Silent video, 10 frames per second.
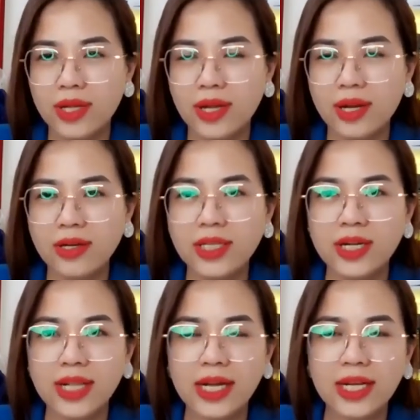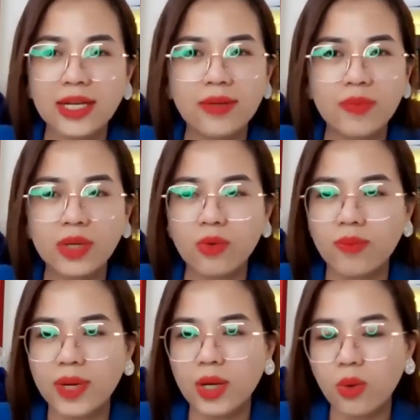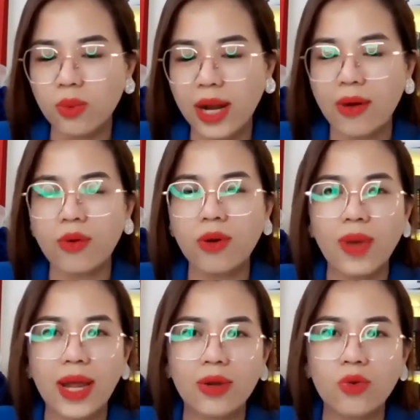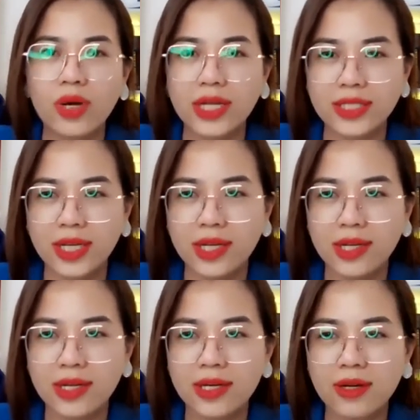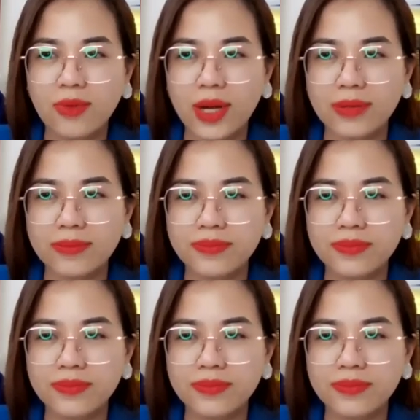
à, nó trở thành cái niềm tin của mình lúc nào không hay luôn các anh chị đúng không ạ